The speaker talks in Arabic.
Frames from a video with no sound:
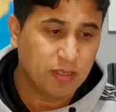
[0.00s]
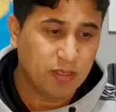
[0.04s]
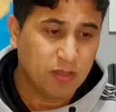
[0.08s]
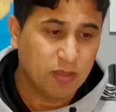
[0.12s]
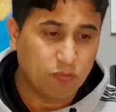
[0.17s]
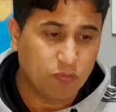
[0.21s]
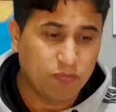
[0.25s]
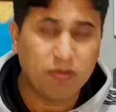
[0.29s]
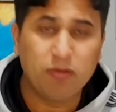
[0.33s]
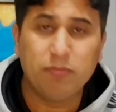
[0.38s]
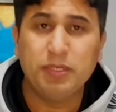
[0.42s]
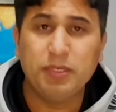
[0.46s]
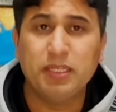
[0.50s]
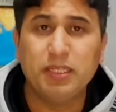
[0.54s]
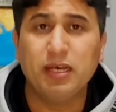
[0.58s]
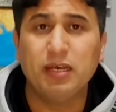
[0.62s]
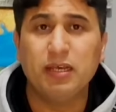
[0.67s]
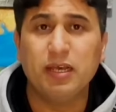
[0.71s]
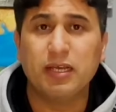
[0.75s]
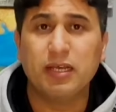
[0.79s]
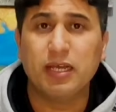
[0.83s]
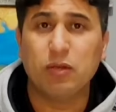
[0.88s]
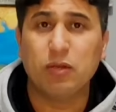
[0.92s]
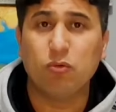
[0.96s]
وفي
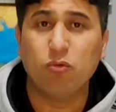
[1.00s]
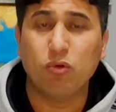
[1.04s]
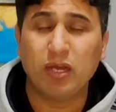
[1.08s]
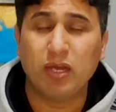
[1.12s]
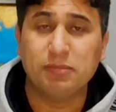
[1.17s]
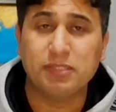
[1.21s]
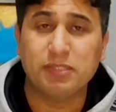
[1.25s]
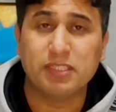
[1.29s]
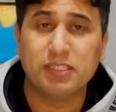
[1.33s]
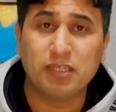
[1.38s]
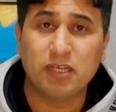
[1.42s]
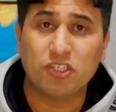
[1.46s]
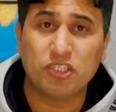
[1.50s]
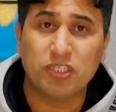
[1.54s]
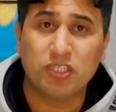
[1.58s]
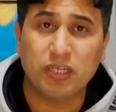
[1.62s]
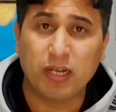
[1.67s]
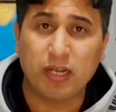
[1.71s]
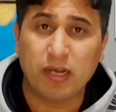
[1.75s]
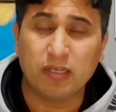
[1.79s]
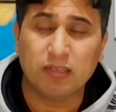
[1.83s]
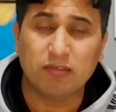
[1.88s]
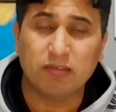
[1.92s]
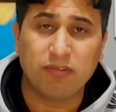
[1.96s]
البدايه كانوا 15 ديال
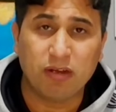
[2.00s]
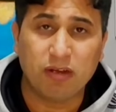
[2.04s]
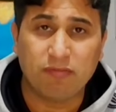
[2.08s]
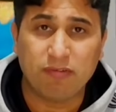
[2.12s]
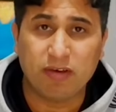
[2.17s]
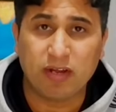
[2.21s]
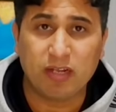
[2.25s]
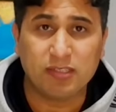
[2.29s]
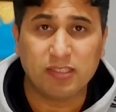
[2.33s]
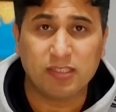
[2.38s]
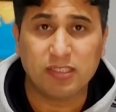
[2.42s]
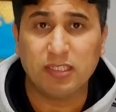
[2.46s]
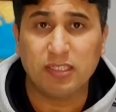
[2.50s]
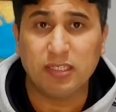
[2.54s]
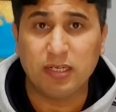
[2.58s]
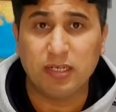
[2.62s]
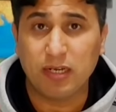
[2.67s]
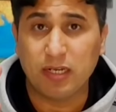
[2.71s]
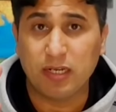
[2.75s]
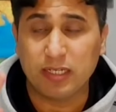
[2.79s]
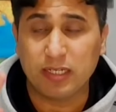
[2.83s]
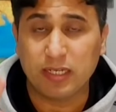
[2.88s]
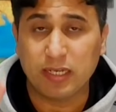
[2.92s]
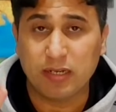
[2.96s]
الاطفال الفرنسيين
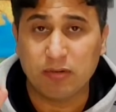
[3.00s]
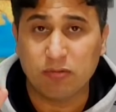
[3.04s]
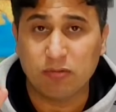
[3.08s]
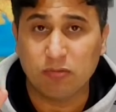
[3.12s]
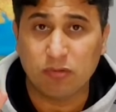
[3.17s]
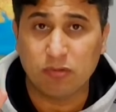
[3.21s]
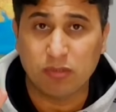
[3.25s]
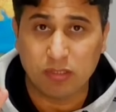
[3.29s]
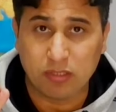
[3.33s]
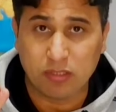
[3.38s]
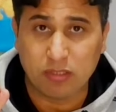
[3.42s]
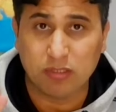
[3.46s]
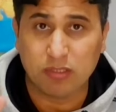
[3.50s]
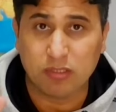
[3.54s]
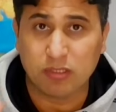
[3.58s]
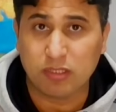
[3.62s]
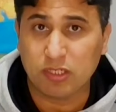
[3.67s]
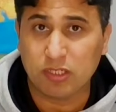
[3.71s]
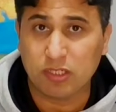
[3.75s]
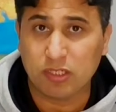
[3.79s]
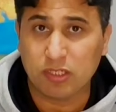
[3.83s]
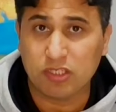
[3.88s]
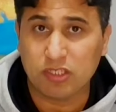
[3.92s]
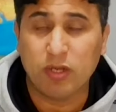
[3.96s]
اللي كان
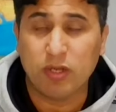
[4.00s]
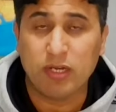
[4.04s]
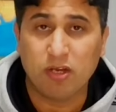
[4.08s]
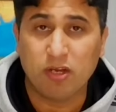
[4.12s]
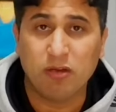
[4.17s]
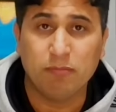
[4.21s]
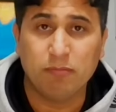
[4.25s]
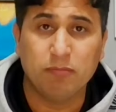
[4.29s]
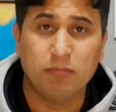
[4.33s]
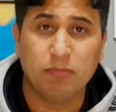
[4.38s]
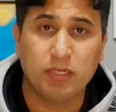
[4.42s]
كشفوا انهم آه،